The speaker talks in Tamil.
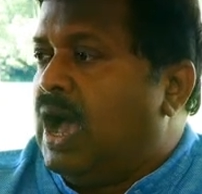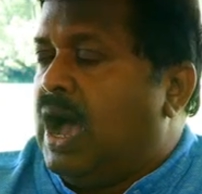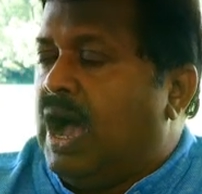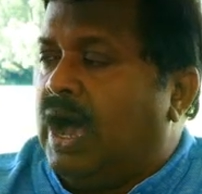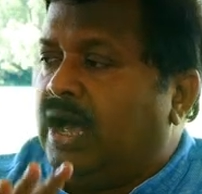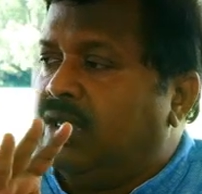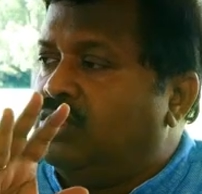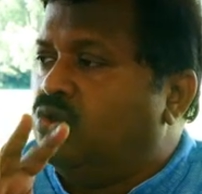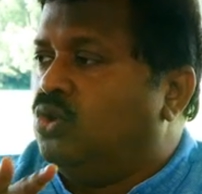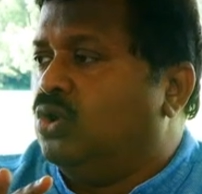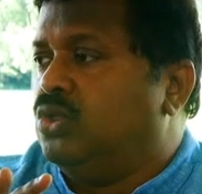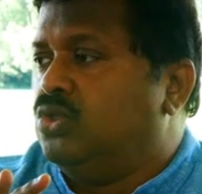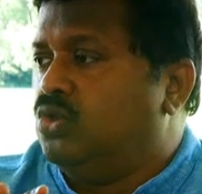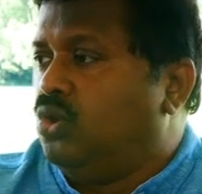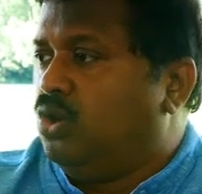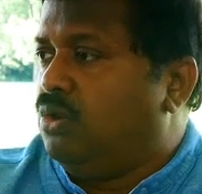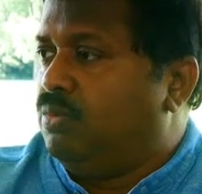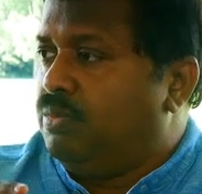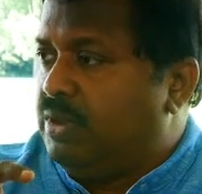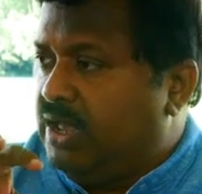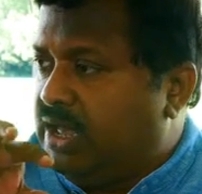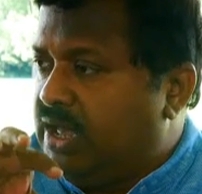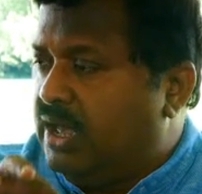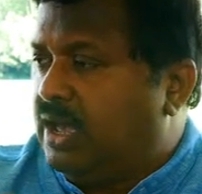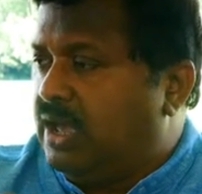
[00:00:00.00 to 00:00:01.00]
அது வந்து ஒரு
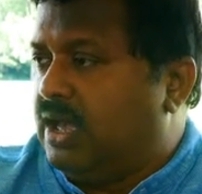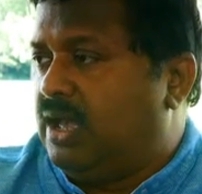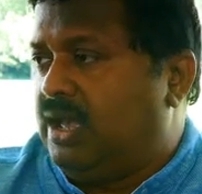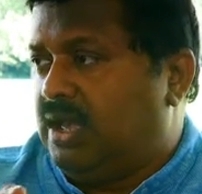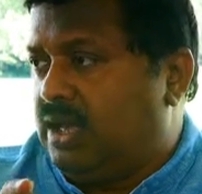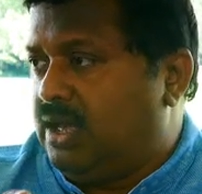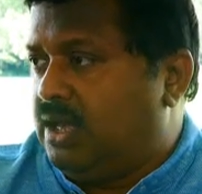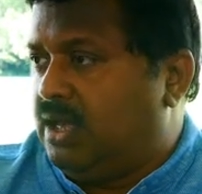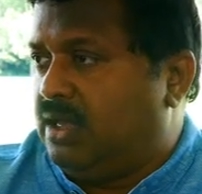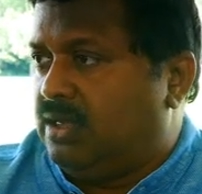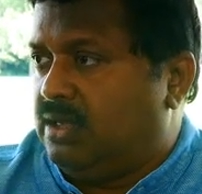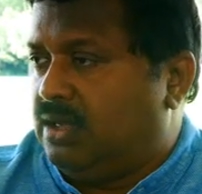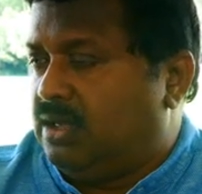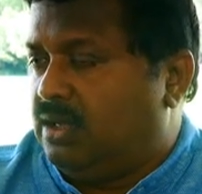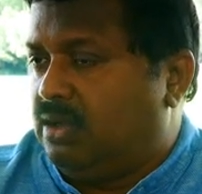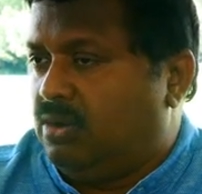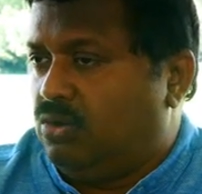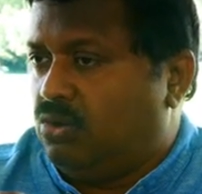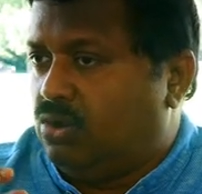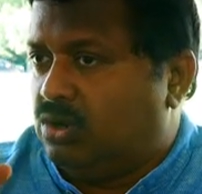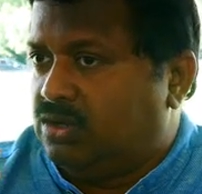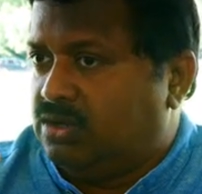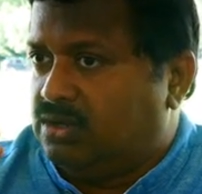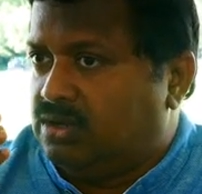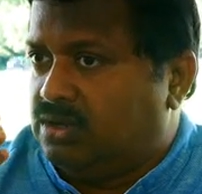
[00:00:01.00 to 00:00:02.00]
மிக
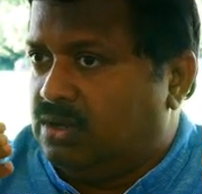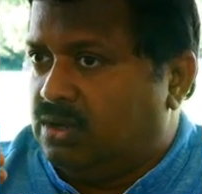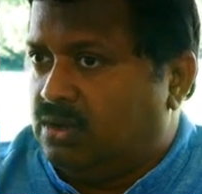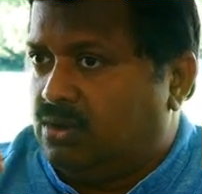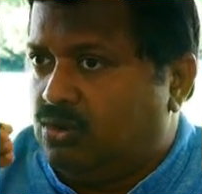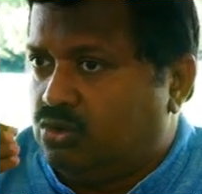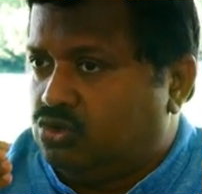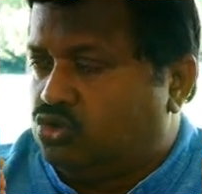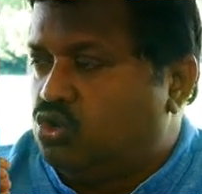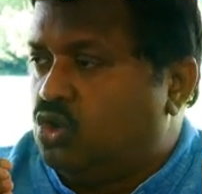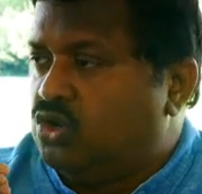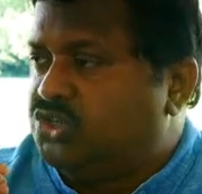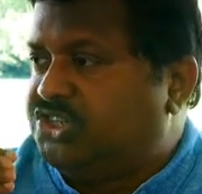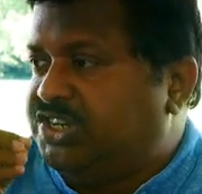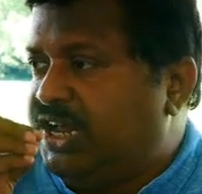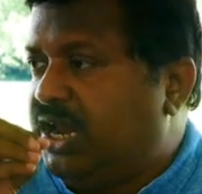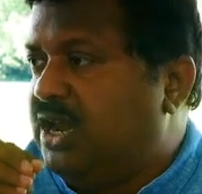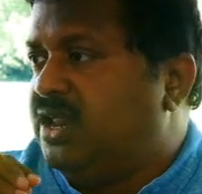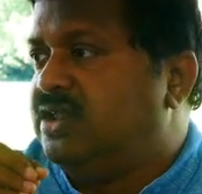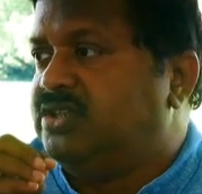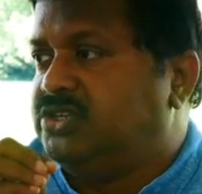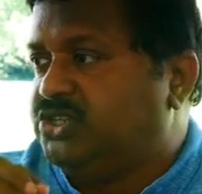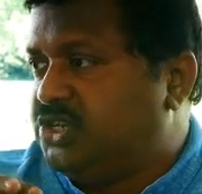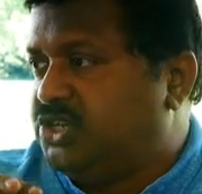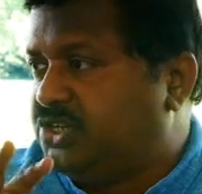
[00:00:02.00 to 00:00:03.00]
ஒரு ஒரு சோஷியல்
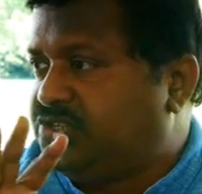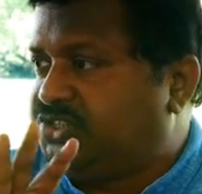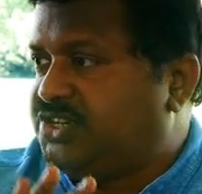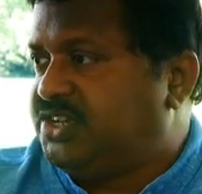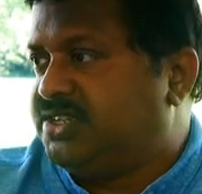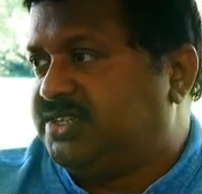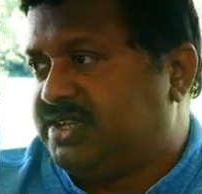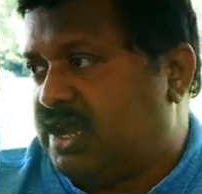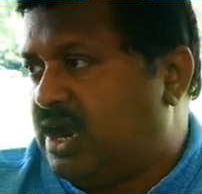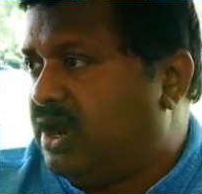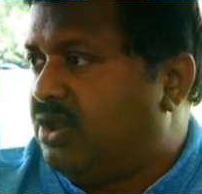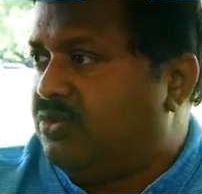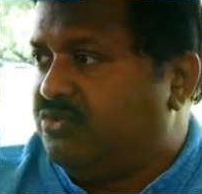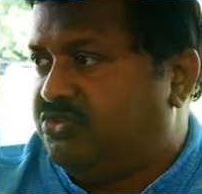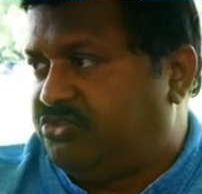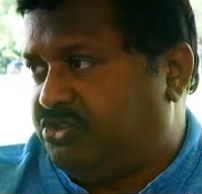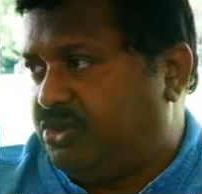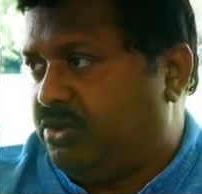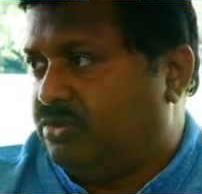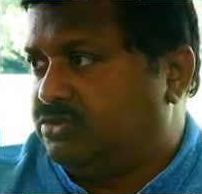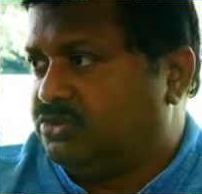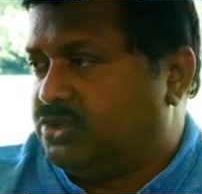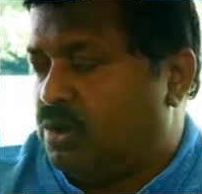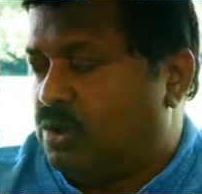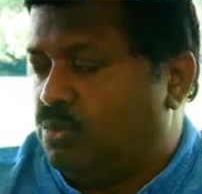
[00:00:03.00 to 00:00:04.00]
இன்ஜஸ்டிஸான
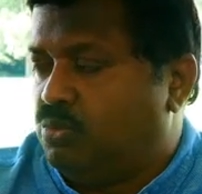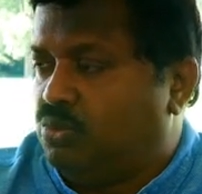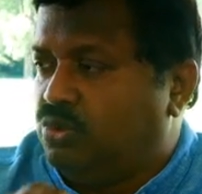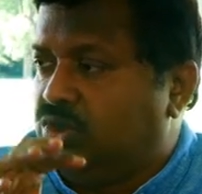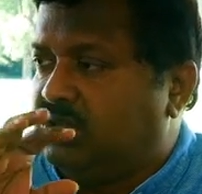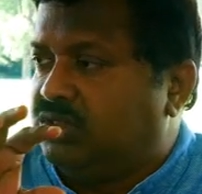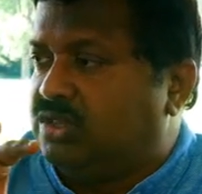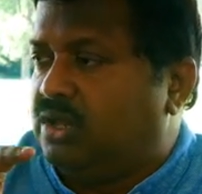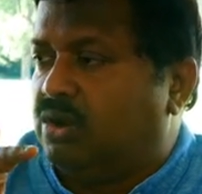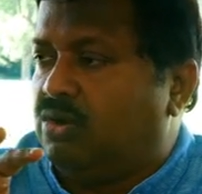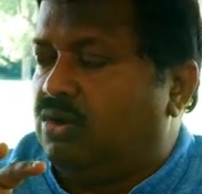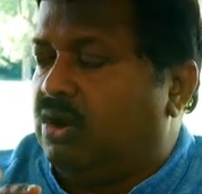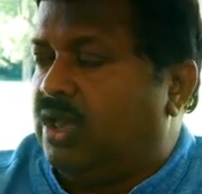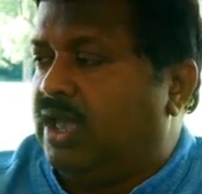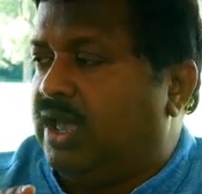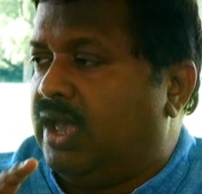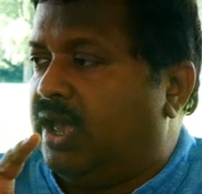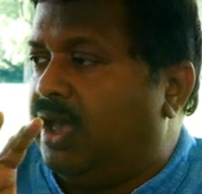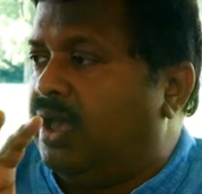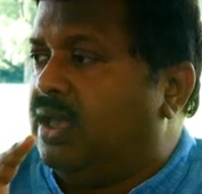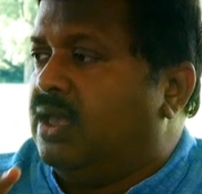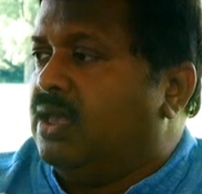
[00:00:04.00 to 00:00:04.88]
விஷயம் சமூகத்தினுடைய